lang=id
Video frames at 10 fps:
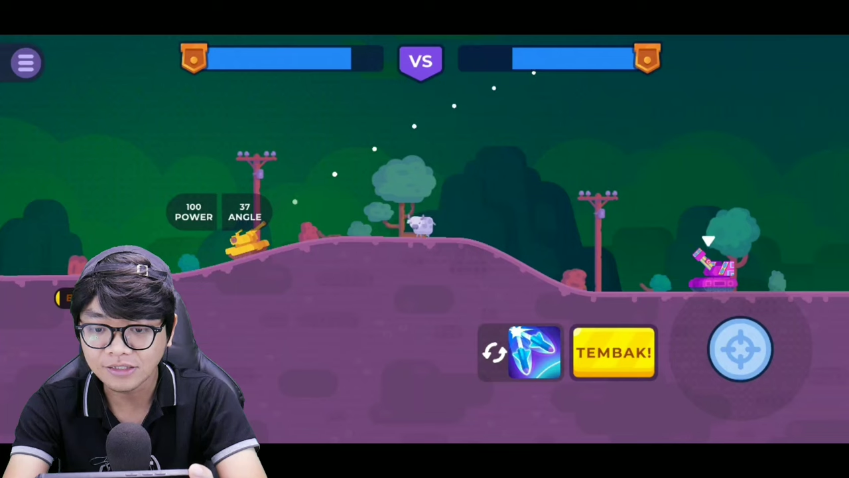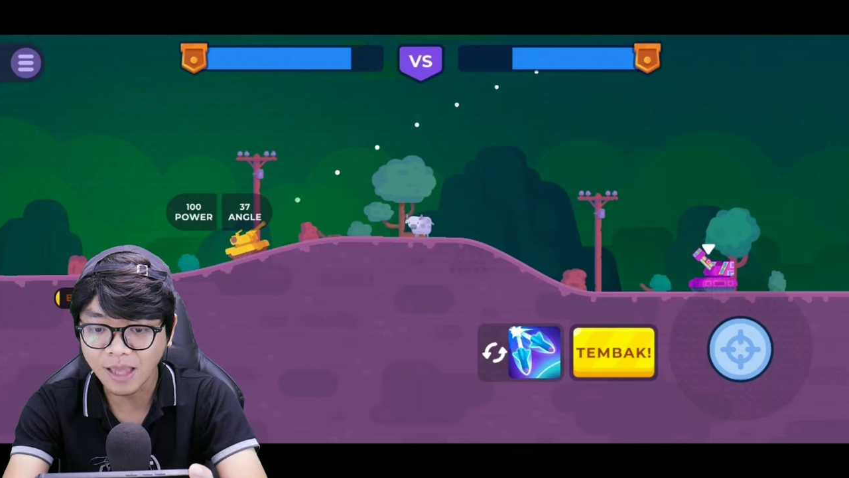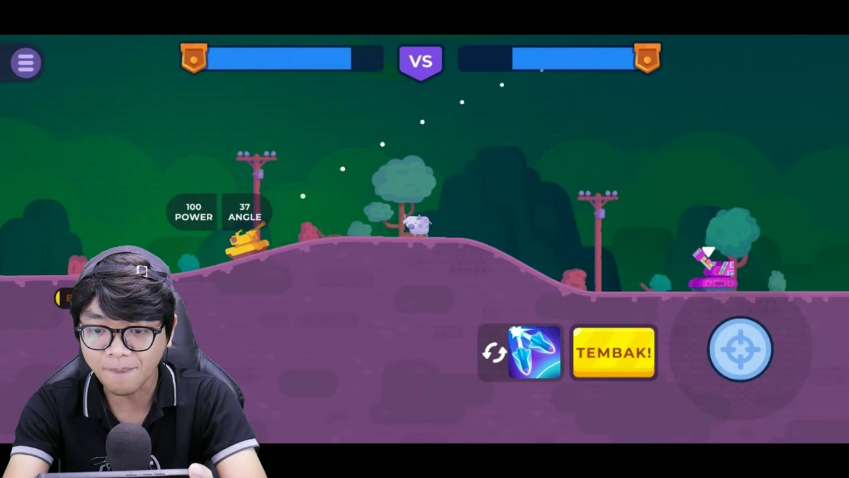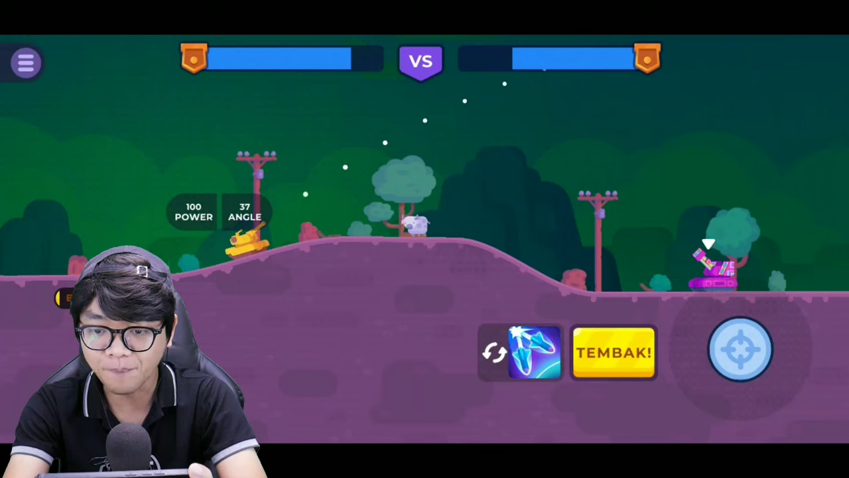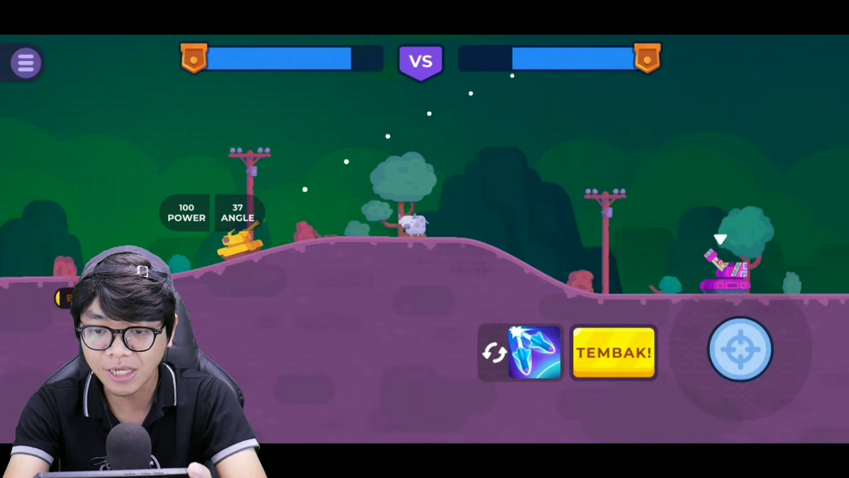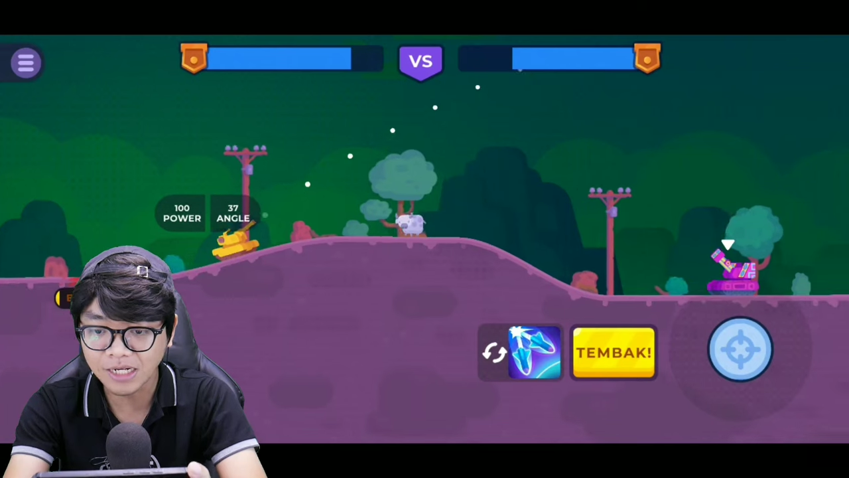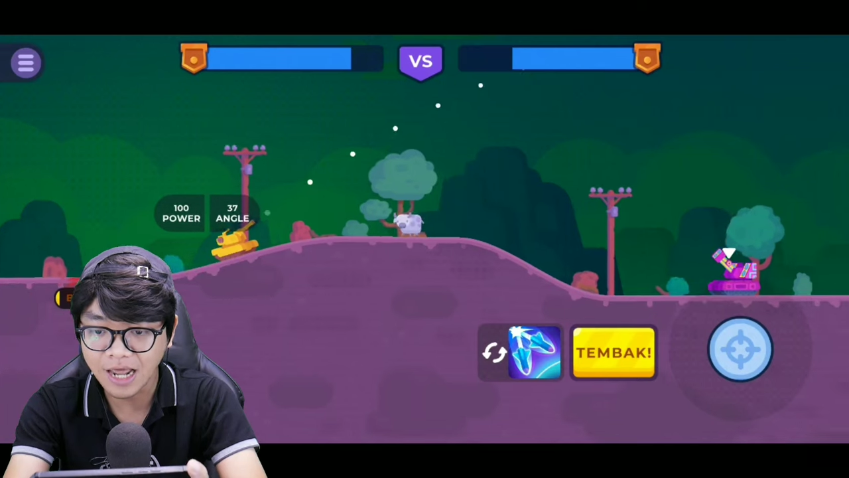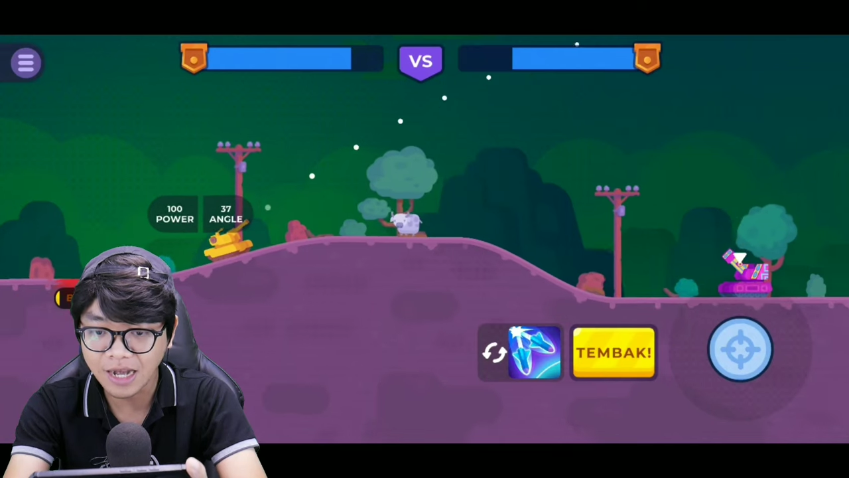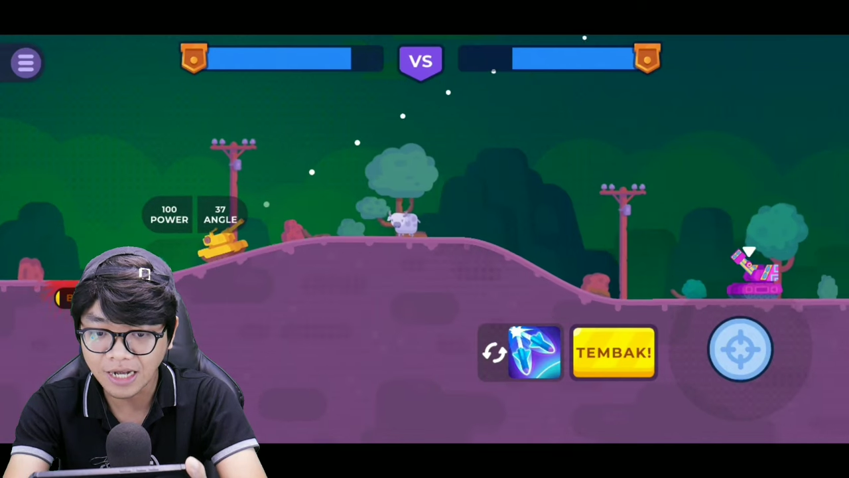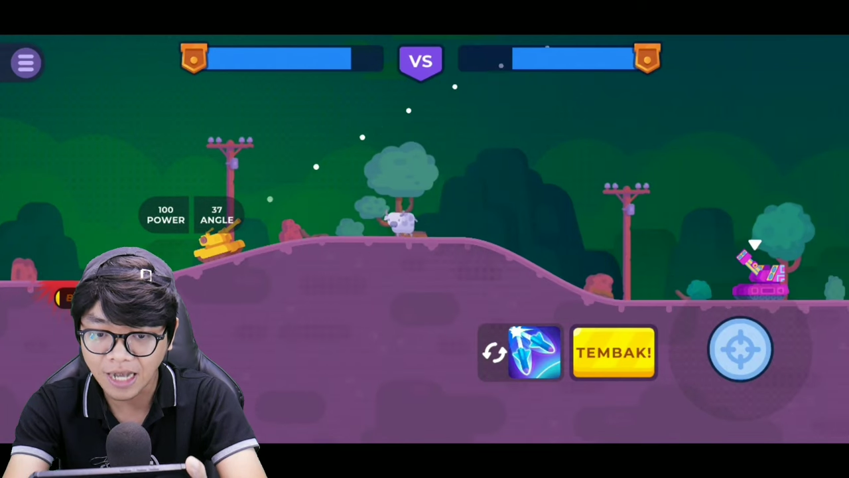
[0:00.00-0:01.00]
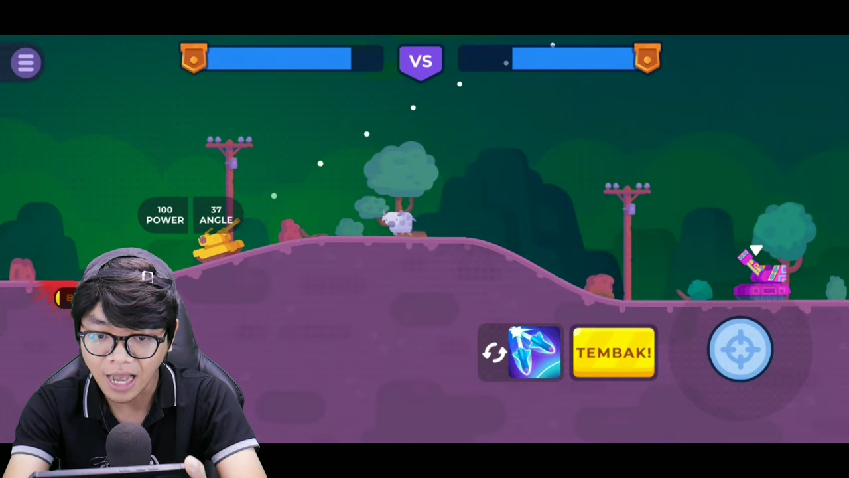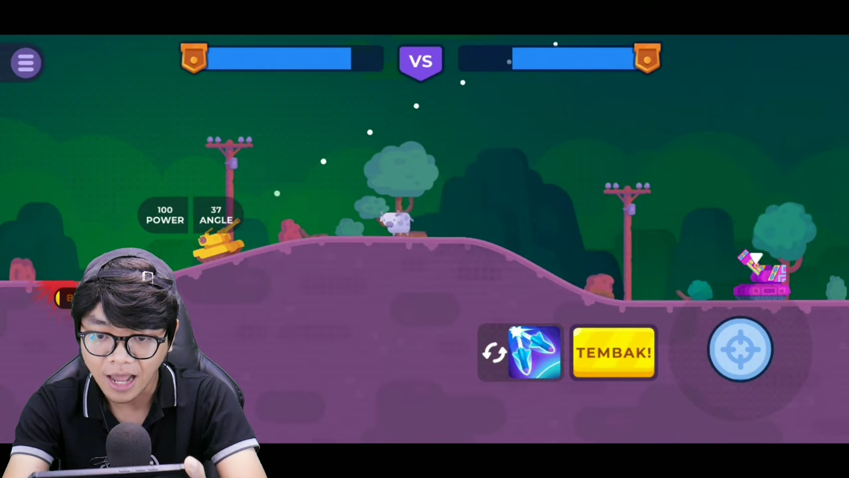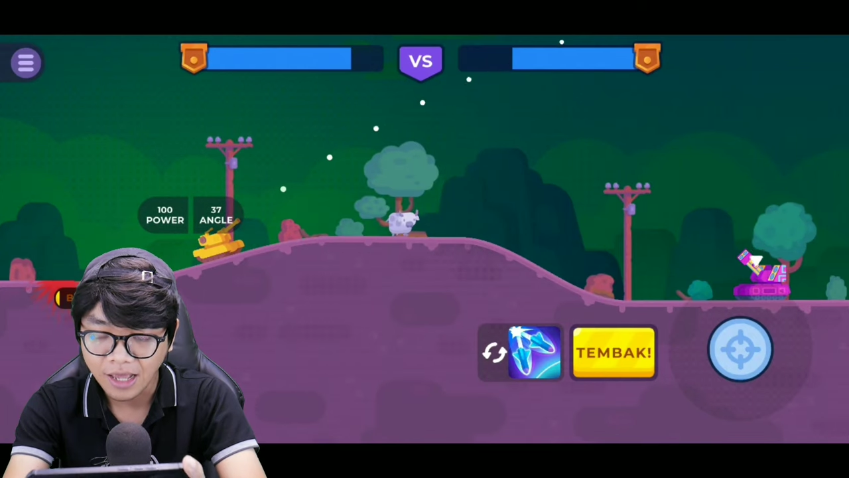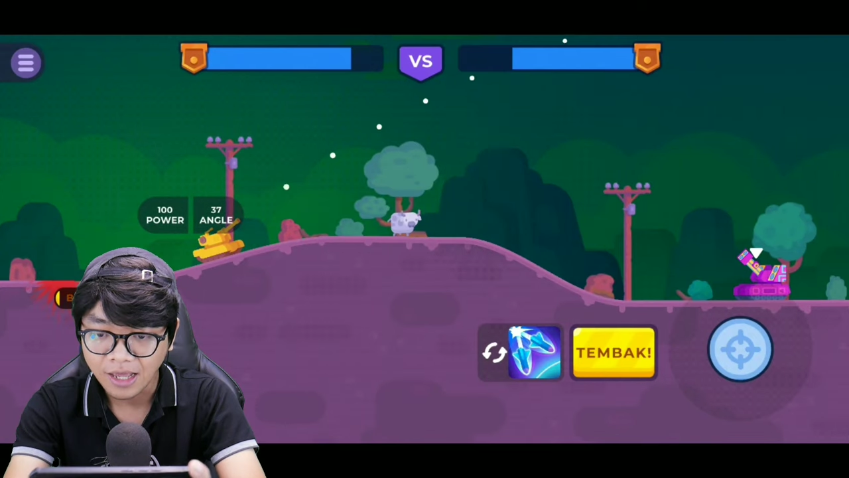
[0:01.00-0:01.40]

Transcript: Sapi dan